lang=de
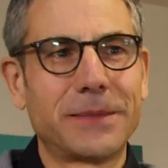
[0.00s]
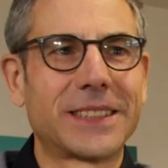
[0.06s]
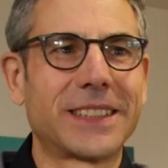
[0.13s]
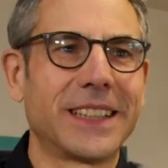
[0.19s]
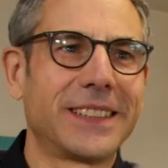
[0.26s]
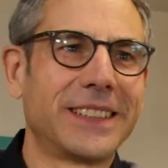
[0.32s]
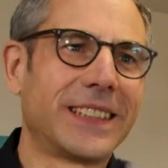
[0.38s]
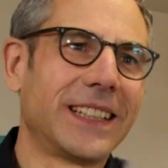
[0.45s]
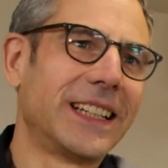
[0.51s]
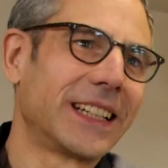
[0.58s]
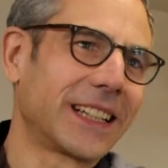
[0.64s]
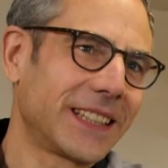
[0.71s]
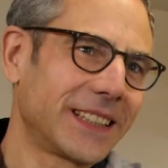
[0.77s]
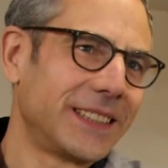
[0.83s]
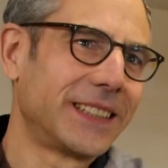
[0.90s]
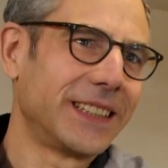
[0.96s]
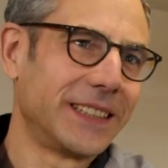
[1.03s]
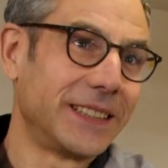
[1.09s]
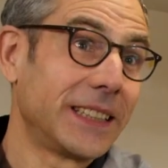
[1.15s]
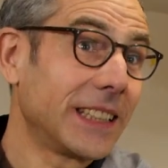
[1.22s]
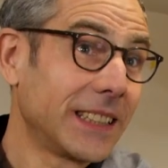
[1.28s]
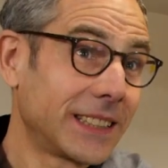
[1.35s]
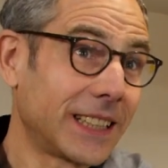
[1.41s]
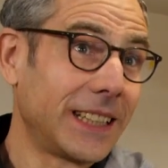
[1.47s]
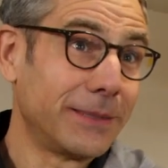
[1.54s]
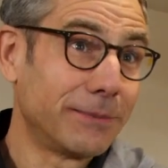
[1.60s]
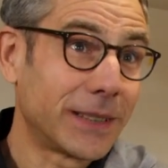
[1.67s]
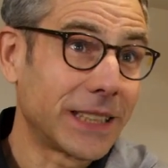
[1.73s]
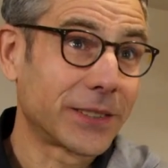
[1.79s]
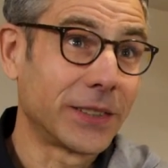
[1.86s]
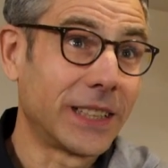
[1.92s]
bezeichnet in der Regel den digitalen
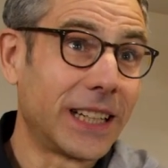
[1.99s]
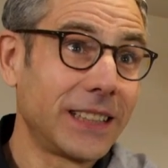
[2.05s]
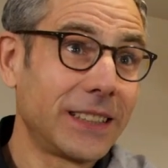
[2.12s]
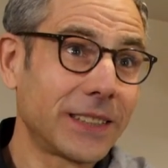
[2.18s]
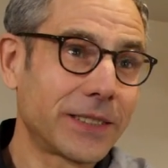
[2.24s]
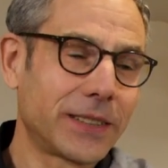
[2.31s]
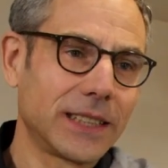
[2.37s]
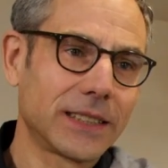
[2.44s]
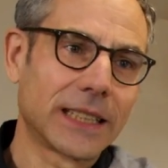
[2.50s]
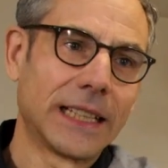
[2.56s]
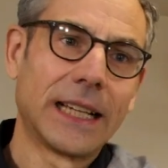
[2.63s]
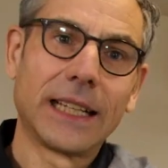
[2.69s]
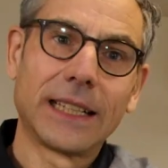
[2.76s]
Personalausweis.